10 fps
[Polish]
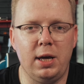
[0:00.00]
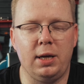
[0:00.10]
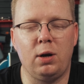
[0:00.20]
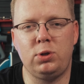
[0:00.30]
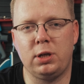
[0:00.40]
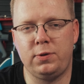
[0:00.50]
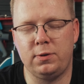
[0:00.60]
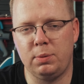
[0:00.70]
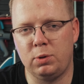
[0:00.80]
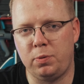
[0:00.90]
Ja już jak
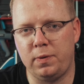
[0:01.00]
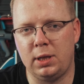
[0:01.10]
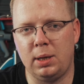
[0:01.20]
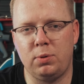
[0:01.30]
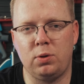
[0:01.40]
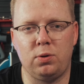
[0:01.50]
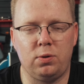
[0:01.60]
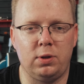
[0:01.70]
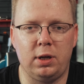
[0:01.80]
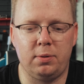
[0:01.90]
wszystkim odpowiadam, no
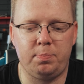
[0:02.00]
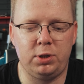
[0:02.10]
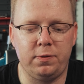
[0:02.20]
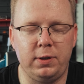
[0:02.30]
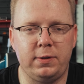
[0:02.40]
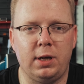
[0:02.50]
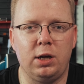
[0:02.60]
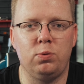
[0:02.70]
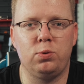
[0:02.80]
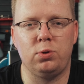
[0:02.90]
to na, przy
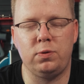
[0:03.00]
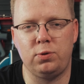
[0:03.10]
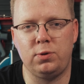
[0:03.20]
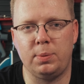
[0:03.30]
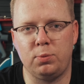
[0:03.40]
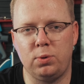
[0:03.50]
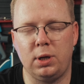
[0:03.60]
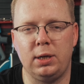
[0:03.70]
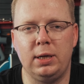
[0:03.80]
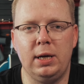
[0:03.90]
freestylu, który wrzucam
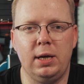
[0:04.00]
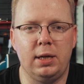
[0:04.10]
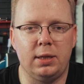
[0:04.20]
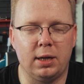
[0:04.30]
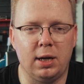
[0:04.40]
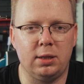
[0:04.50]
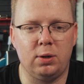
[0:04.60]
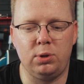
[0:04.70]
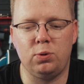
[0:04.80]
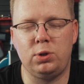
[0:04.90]
tutaj na
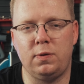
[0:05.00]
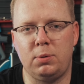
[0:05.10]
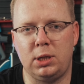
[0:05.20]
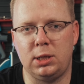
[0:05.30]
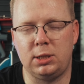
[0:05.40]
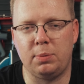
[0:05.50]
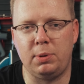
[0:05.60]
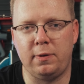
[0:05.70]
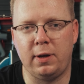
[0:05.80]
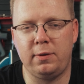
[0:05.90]
kanał, nie używam żadnej
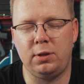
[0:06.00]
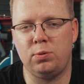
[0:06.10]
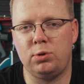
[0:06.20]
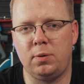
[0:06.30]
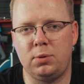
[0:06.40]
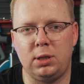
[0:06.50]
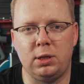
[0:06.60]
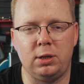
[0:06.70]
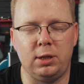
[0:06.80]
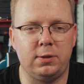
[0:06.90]
stabilizacji, nie używam
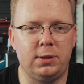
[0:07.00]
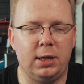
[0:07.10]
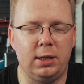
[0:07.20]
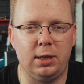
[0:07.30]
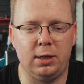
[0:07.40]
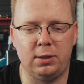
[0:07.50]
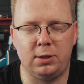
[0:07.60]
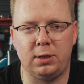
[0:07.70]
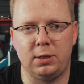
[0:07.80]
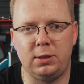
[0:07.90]
żadnych Real Steady,
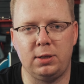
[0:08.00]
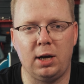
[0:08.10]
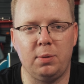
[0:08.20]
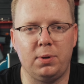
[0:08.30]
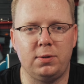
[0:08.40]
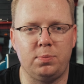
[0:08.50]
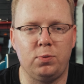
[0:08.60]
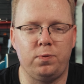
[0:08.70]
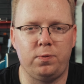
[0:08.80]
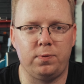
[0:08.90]
żadnych Hyper
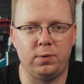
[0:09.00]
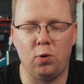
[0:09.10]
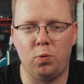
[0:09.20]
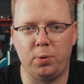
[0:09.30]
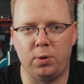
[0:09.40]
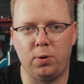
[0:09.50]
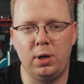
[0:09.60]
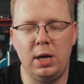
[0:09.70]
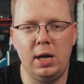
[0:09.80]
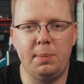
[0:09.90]
Smooth GoPro,
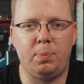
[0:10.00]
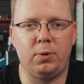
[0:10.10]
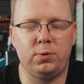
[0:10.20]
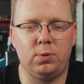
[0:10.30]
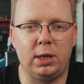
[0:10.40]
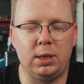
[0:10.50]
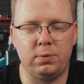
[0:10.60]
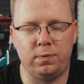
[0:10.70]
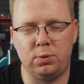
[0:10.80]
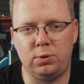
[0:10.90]
po prostu
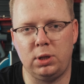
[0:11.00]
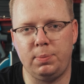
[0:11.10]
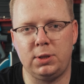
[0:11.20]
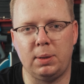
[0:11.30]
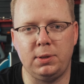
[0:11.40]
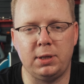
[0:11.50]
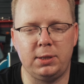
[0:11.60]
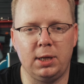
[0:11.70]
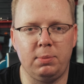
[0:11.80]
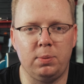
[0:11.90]
latam z włączonymi
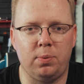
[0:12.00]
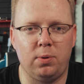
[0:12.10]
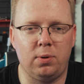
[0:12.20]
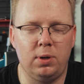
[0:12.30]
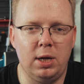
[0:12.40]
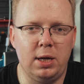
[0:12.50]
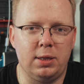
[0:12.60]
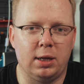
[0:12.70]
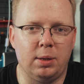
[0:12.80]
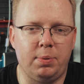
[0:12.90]
stabilizacjami, bo
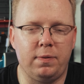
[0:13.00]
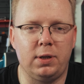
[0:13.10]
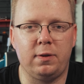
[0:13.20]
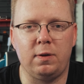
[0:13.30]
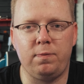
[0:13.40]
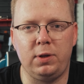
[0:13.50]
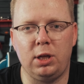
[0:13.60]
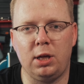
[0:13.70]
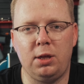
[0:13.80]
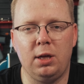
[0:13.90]
tak naprawdę chcę
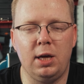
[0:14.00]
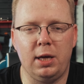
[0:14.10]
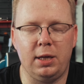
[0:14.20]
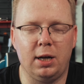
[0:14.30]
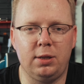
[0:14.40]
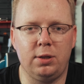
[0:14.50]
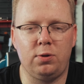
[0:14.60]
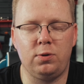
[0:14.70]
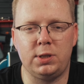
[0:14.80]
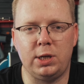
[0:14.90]
widzieć, jak ten
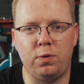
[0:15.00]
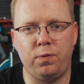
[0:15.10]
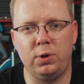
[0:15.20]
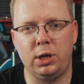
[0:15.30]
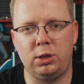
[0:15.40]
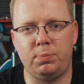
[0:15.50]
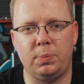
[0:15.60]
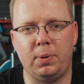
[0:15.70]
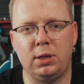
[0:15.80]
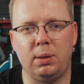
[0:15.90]
dron się zachowuje i czy
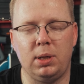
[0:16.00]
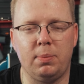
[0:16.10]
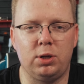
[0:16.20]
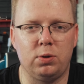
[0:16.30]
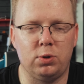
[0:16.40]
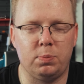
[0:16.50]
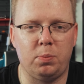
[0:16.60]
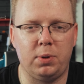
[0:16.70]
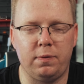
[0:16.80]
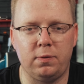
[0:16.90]
przypadkiem nie ma czegoś do
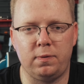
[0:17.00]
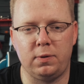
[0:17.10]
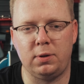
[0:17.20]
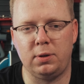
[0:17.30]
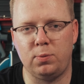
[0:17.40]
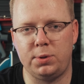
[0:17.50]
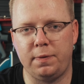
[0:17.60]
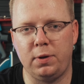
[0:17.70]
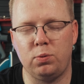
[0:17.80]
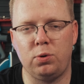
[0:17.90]
poprawy w
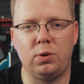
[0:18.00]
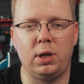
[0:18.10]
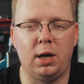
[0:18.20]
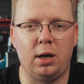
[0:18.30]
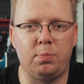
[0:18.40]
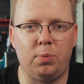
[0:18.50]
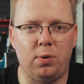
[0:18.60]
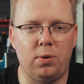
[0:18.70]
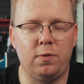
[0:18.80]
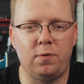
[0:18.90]
ustawieniu drona
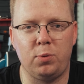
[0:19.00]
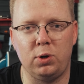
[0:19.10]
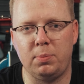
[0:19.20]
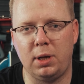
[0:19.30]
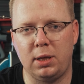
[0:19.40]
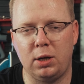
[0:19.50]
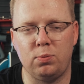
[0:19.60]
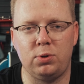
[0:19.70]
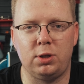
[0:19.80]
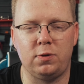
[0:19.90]
albo w moim
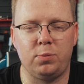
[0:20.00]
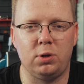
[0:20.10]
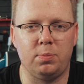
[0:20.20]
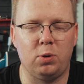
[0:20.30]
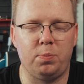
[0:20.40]
lataniu, czy też w moim